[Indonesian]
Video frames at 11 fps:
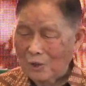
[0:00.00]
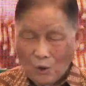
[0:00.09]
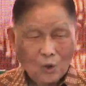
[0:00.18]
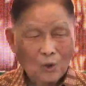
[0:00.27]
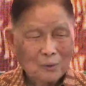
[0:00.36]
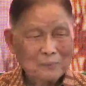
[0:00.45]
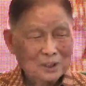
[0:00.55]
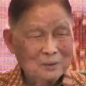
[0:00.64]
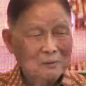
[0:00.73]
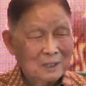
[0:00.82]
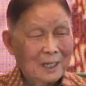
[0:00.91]
apa
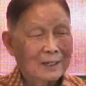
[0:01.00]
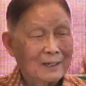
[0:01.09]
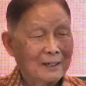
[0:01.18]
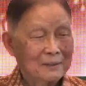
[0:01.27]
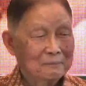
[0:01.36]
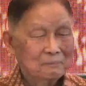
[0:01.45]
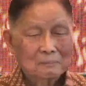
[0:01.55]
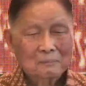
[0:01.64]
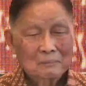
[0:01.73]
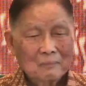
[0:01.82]
pokok masih gagah.